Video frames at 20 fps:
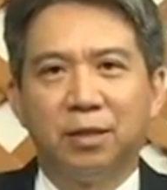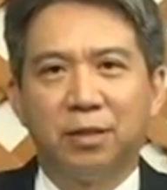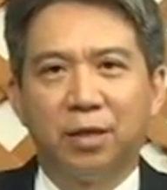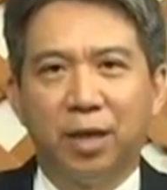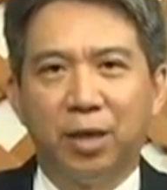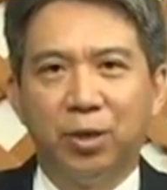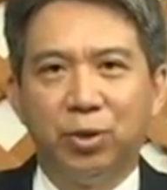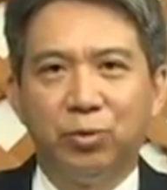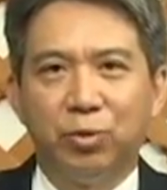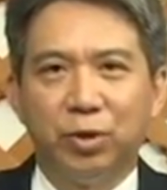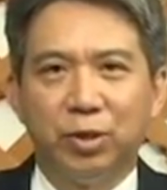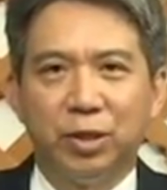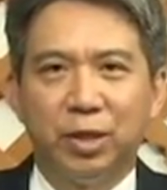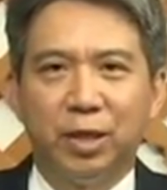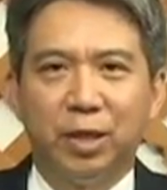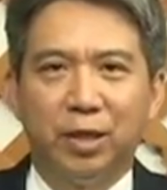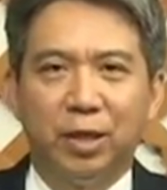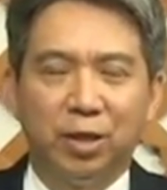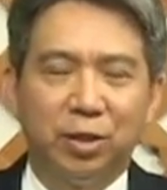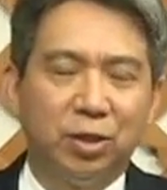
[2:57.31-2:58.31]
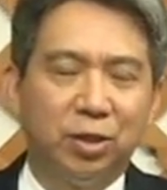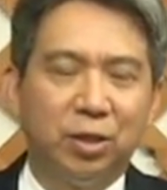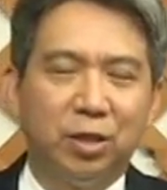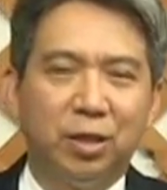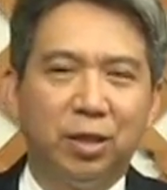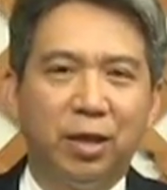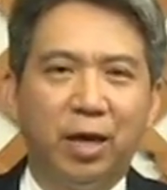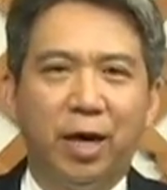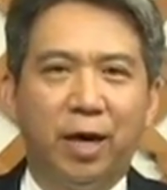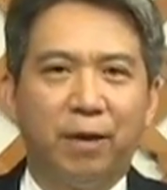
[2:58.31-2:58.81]
在医学界也是
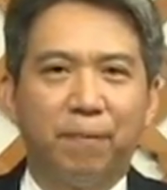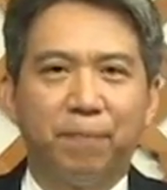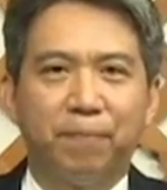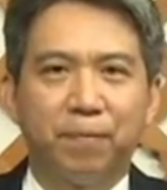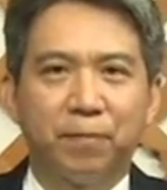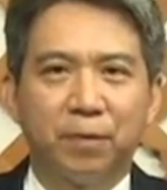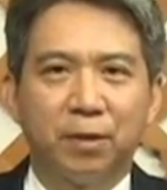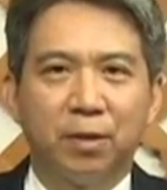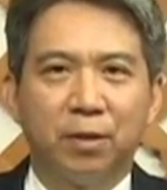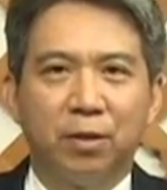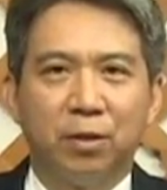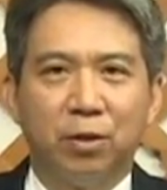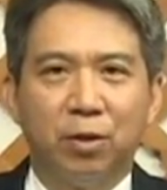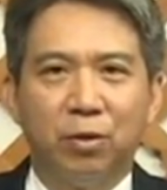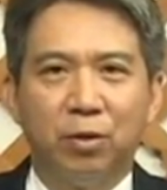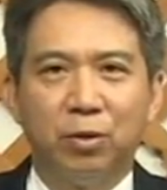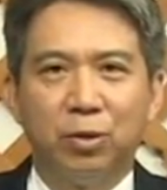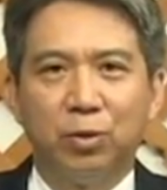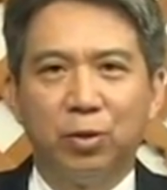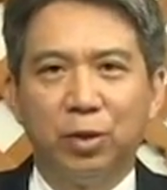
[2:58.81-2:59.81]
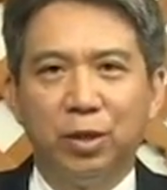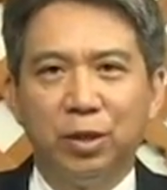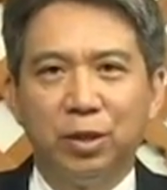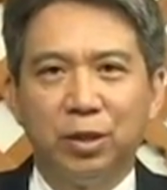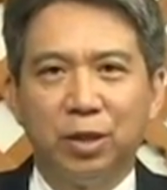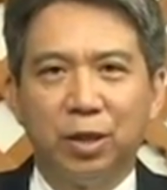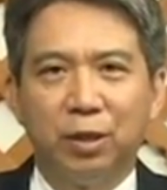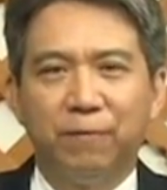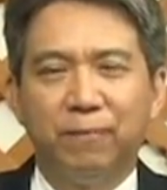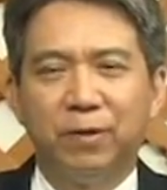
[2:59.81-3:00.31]
一样，有很多医
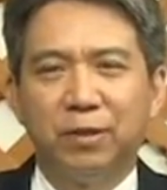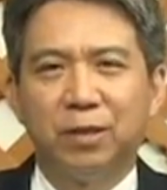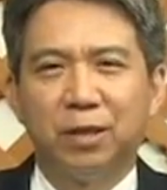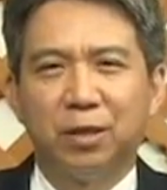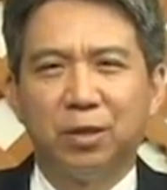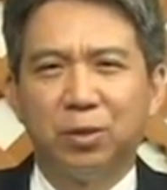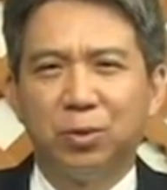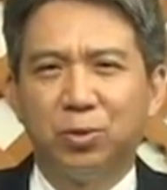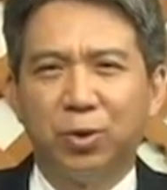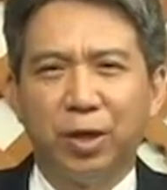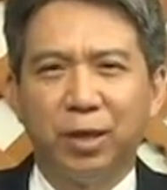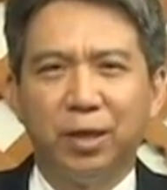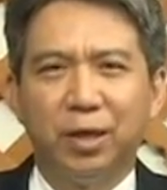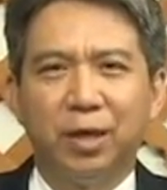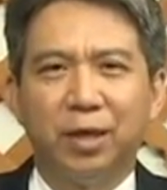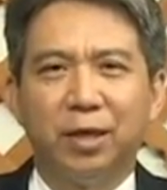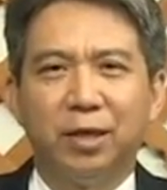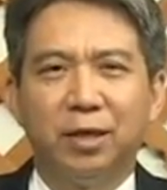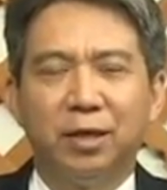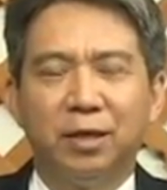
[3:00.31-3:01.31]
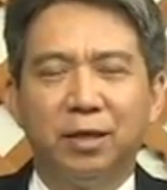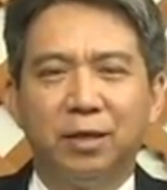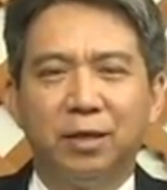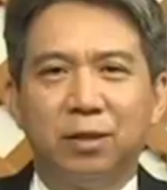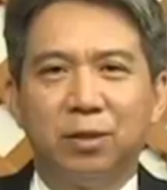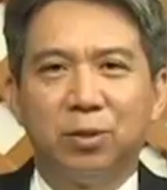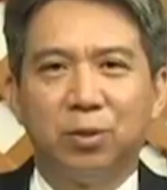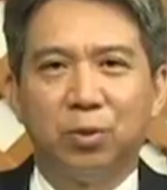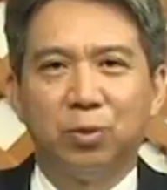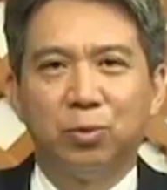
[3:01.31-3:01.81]
生非常的专业，
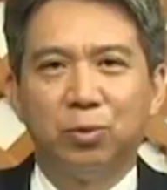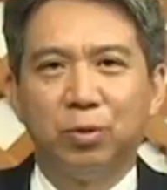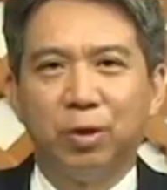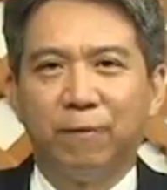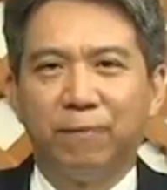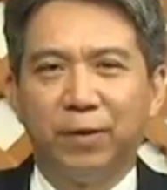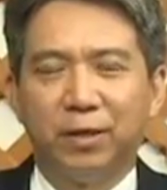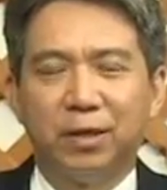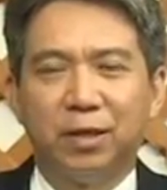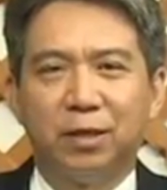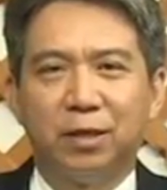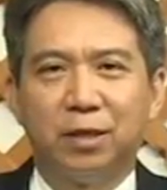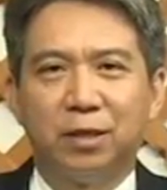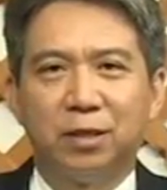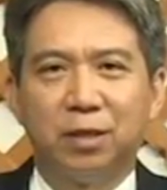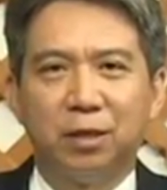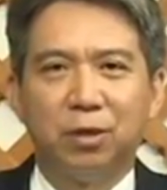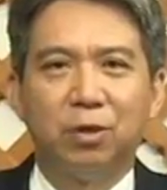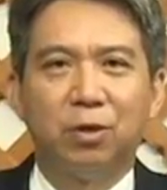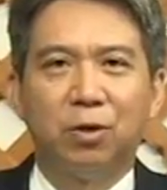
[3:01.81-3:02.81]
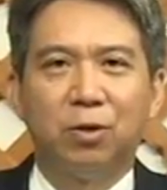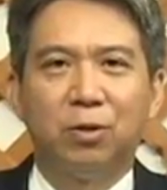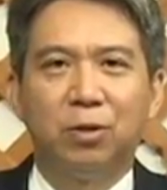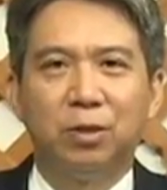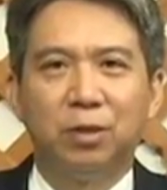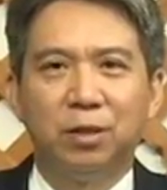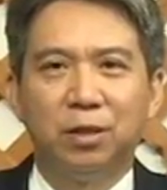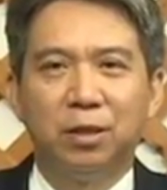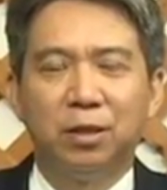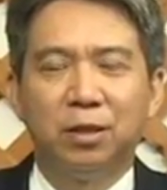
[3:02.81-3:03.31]
手术也非常的成功，
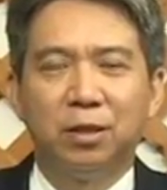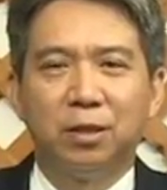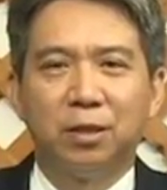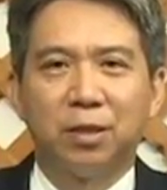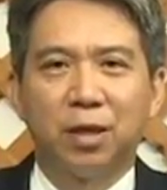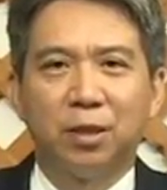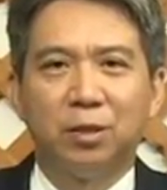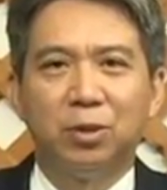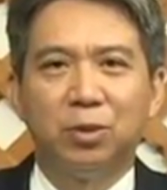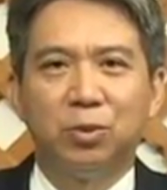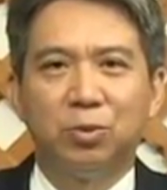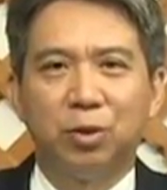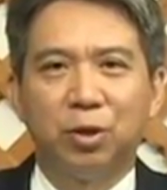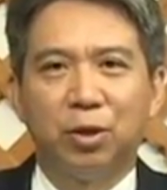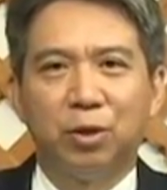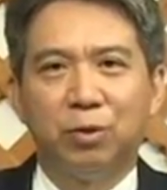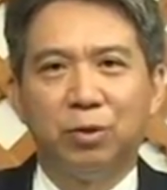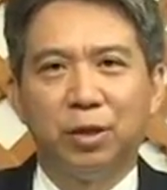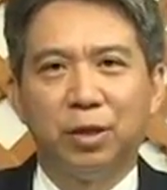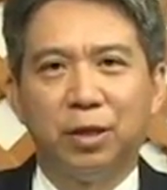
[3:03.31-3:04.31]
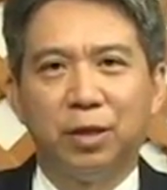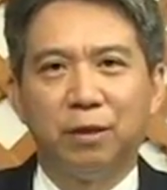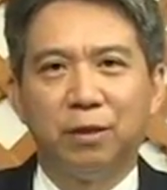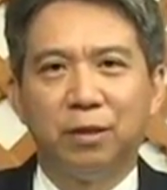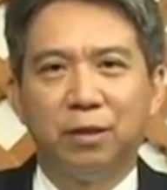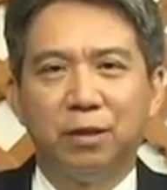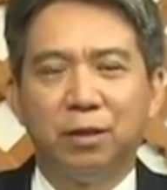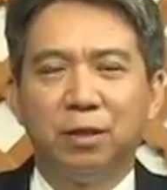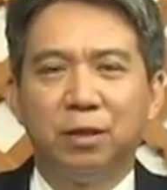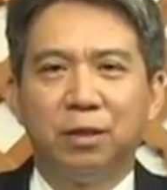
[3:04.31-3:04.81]
但是最后呢，
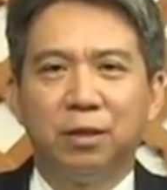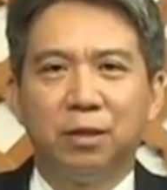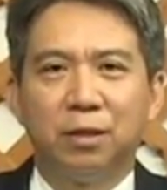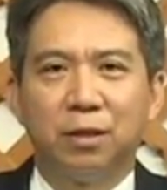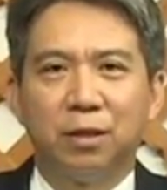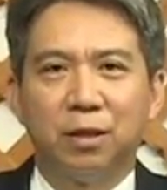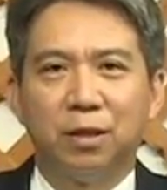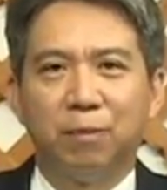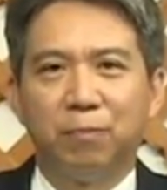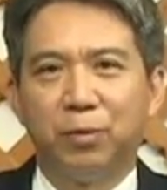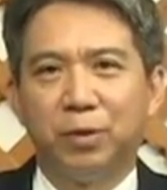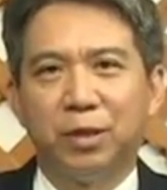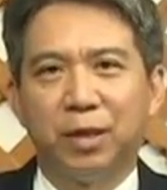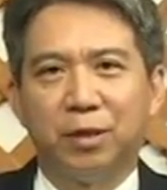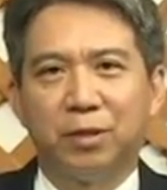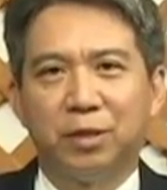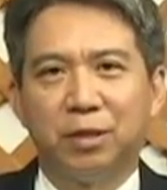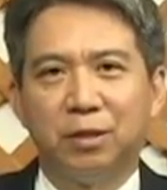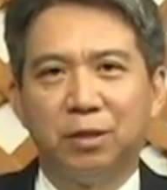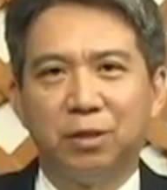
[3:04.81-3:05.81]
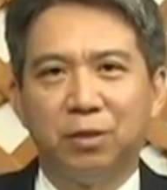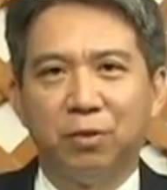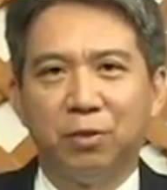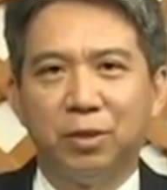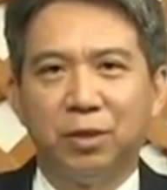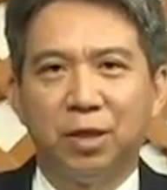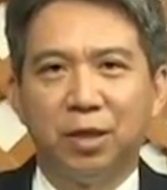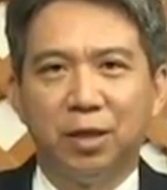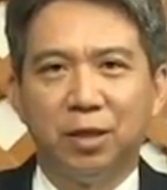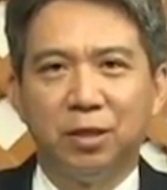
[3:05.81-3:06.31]
可能不小心有一
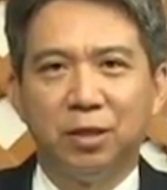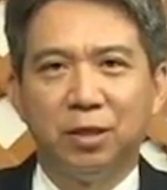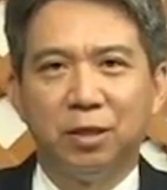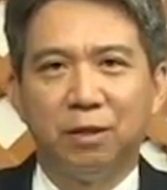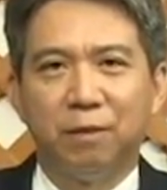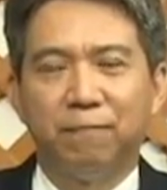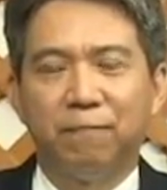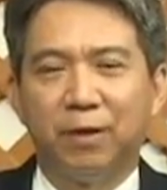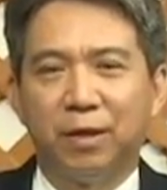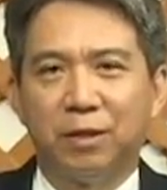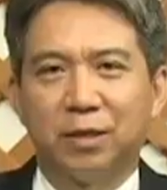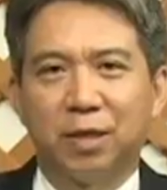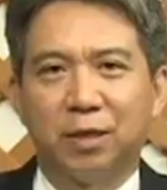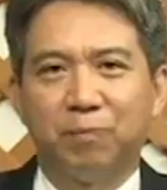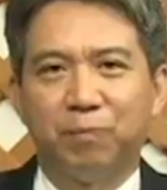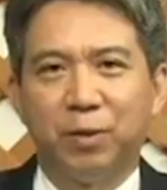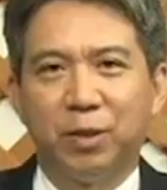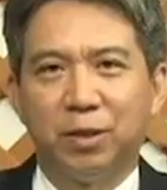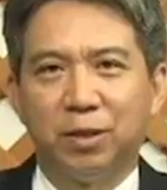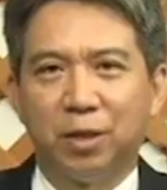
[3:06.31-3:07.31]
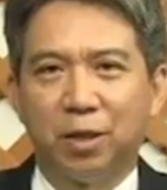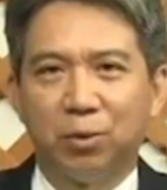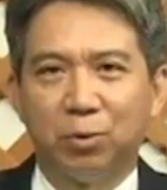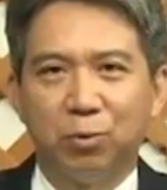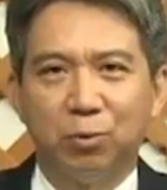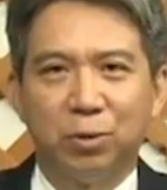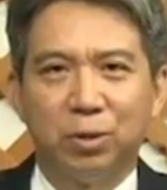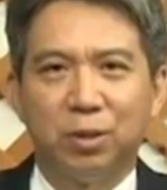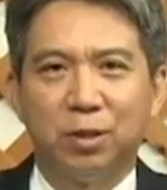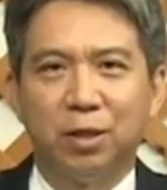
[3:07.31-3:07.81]
些仪器放在病人的
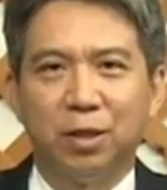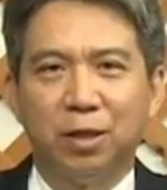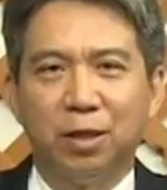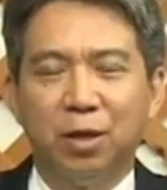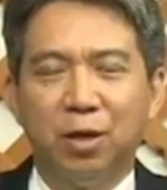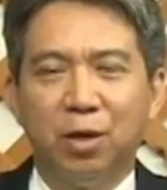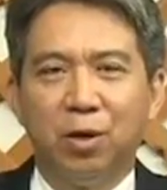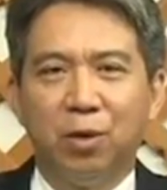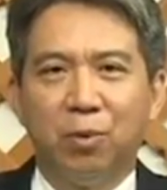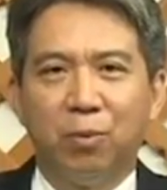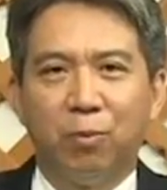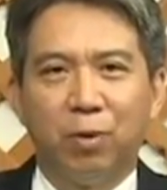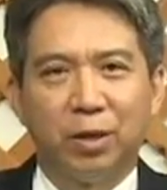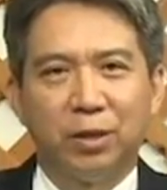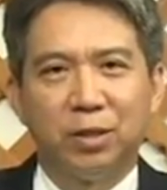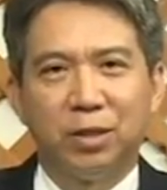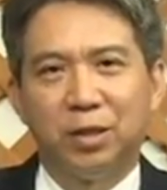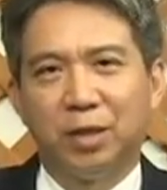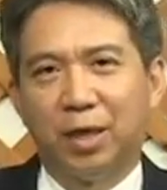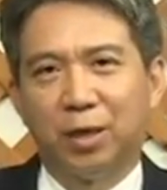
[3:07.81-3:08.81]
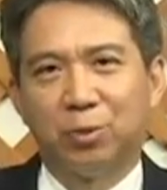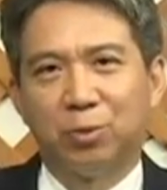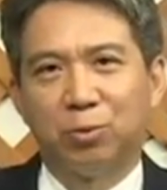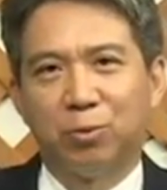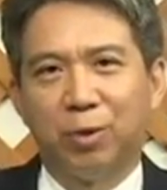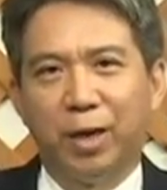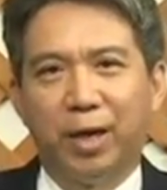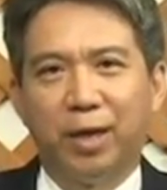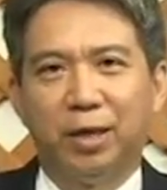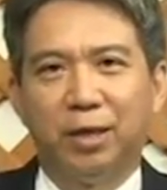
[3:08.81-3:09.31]
肚子里，忘记拿
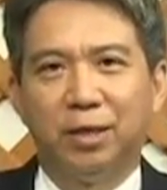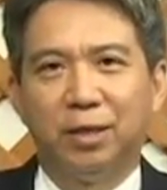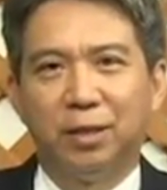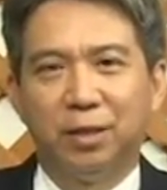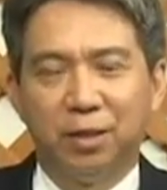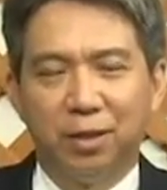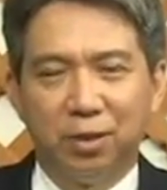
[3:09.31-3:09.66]
出来了。